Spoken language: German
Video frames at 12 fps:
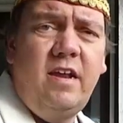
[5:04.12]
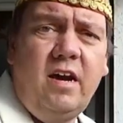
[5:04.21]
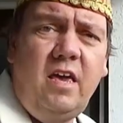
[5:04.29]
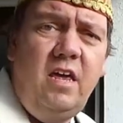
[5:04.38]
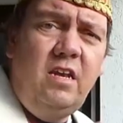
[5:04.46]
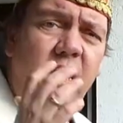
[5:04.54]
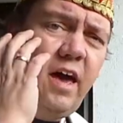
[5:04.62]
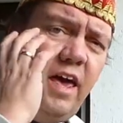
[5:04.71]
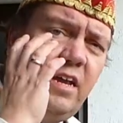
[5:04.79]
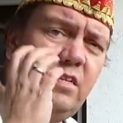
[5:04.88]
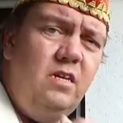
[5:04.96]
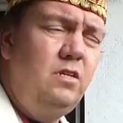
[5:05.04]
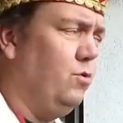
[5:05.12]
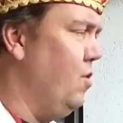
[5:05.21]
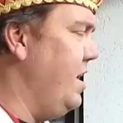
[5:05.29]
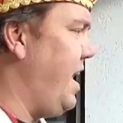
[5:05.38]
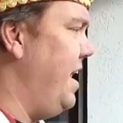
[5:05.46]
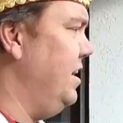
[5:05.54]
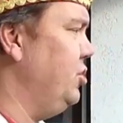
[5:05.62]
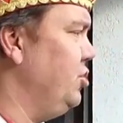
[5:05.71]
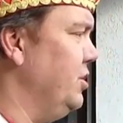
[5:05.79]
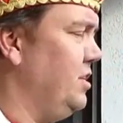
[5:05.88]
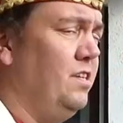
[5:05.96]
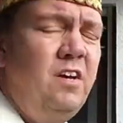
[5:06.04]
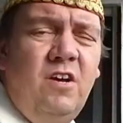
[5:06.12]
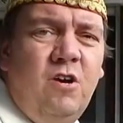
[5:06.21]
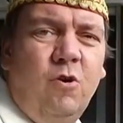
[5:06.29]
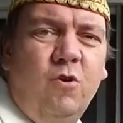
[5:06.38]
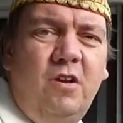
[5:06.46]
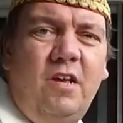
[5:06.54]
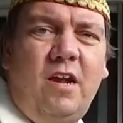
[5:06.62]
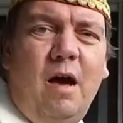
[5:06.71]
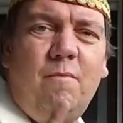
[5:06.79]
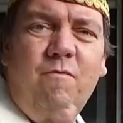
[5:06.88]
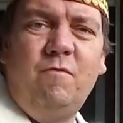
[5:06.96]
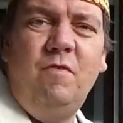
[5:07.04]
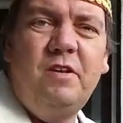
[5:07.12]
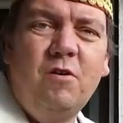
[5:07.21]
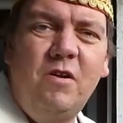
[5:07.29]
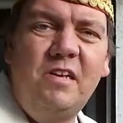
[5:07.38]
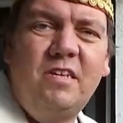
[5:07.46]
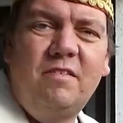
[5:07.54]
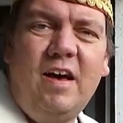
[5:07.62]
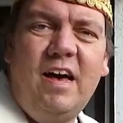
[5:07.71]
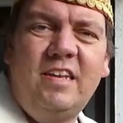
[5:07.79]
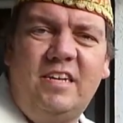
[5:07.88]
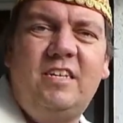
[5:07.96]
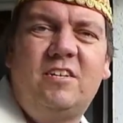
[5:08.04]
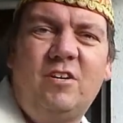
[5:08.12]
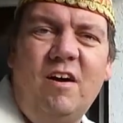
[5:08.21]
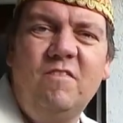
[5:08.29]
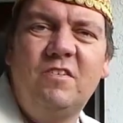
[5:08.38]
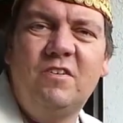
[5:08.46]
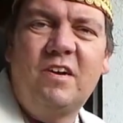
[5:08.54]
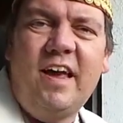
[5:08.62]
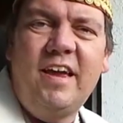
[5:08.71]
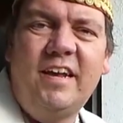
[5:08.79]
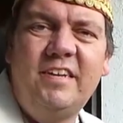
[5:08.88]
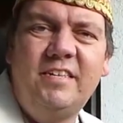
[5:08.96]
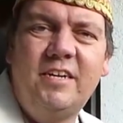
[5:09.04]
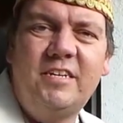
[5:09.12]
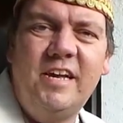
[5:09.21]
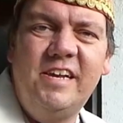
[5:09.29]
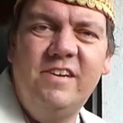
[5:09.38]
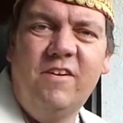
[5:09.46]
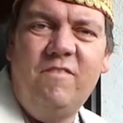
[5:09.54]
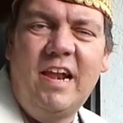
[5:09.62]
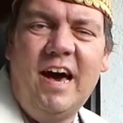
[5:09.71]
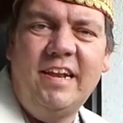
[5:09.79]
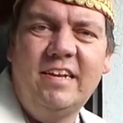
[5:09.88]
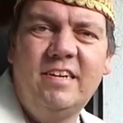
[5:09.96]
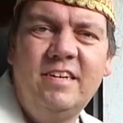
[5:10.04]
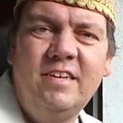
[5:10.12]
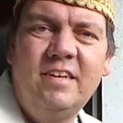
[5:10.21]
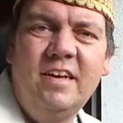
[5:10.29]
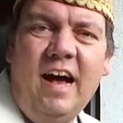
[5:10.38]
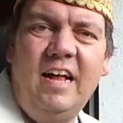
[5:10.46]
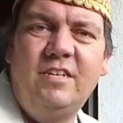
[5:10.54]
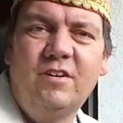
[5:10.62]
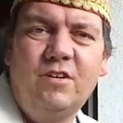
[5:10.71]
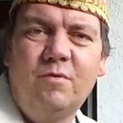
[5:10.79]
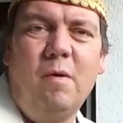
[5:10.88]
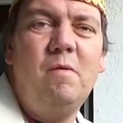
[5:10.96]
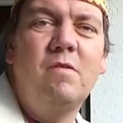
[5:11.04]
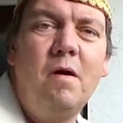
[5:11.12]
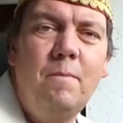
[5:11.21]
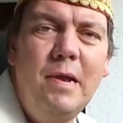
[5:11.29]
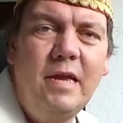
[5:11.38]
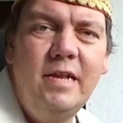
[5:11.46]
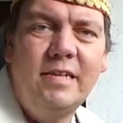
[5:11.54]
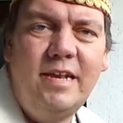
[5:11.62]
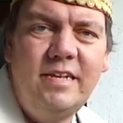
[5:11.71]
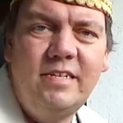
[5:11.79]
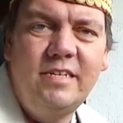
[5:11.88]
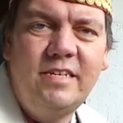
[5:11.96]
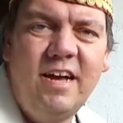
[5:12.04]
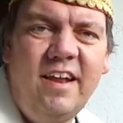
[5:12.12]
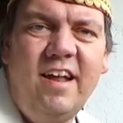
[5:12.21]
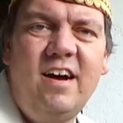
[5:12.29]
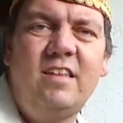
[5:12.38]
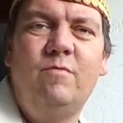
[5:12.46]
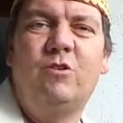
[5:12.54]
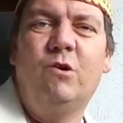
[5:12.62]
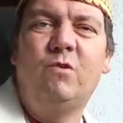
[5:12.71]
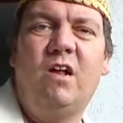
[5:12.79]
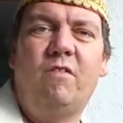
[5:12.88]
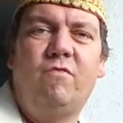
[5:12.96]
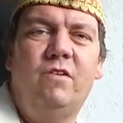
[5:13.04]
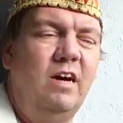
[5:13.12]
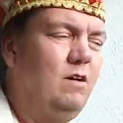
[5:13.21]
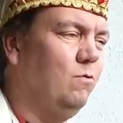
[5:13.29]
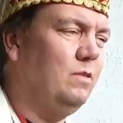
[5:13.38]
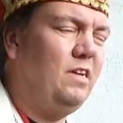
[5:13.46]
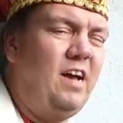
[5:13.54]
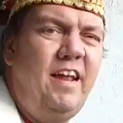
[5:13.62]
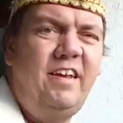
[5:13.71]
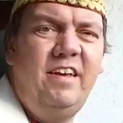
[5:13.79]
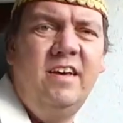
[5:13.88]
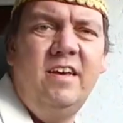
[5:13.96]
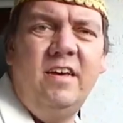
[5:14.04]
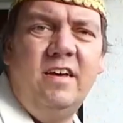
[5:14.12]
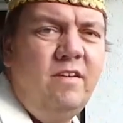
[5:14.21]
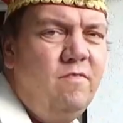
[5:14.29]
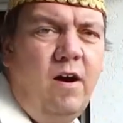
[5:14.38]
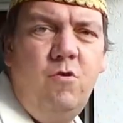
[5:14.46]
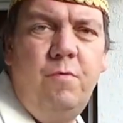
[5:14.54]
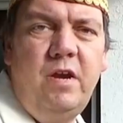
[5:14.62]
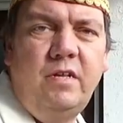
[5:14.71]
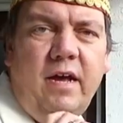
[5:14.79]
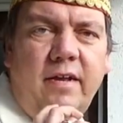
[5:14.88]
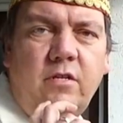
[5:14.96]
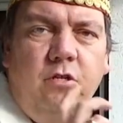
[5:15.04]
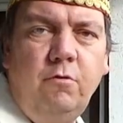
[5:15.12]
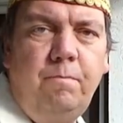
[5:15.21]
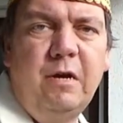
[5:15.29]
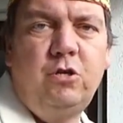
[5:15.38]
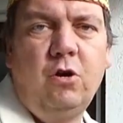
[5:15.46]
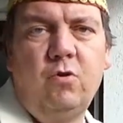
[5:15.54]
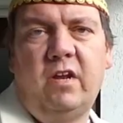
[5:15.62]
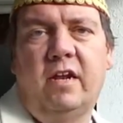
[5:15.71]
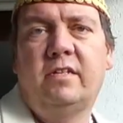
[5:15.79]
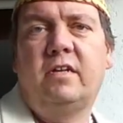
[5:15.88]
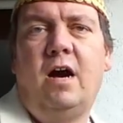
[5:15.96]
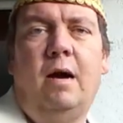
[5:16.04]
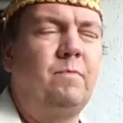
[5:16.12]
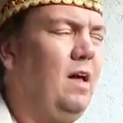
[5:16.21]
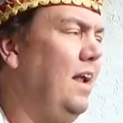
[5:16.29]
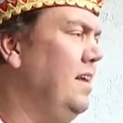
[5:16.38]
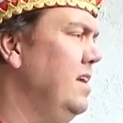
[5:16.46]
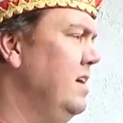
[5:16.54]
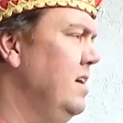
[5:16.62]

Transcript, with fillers: Rakete rechts ins Ohr reingeschossen. Und ich glaube, wie toll das war, das schauen wir uns doch gleich an dieser Stelle nochmal an. Also, machen wir nochmal einen Blick ins letztes Jahr nach dem Showdance von der großen Gatte. War übrigens ein super Showdance, kam dann